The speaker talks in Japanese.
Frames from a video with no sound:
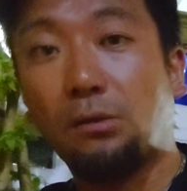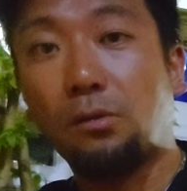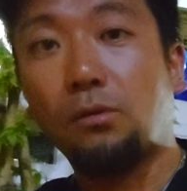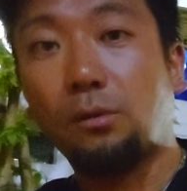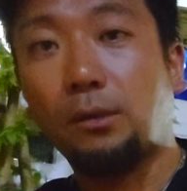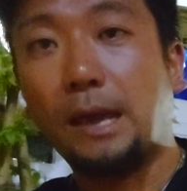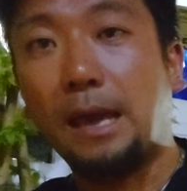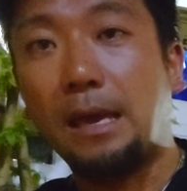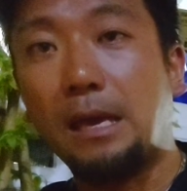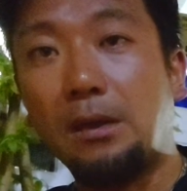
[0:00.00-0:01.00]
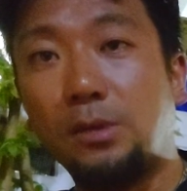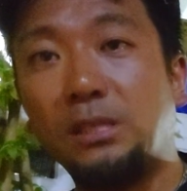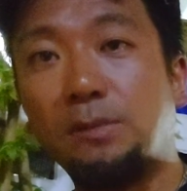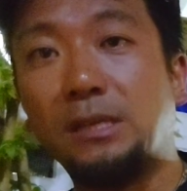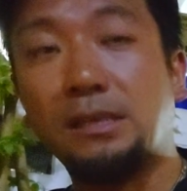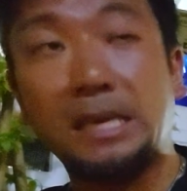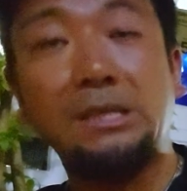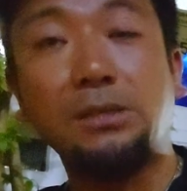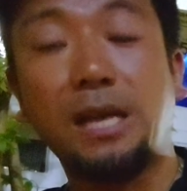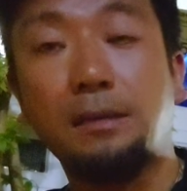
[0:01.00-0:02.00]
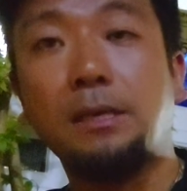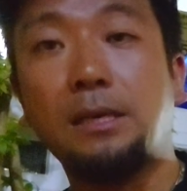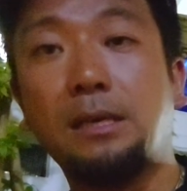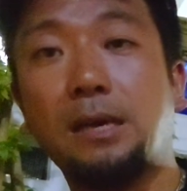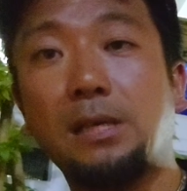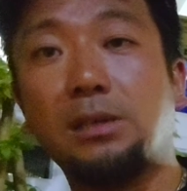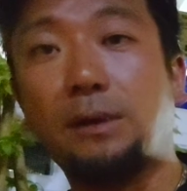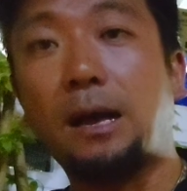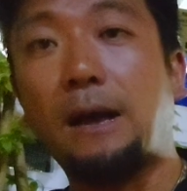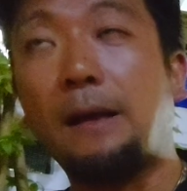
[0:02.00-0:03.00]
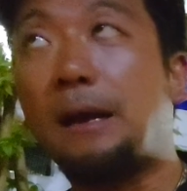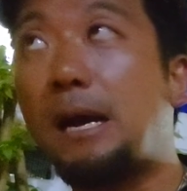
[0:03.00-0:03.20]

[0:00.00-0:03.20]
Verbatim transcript: ということで、お待ちします。で、一応参加費に関しては、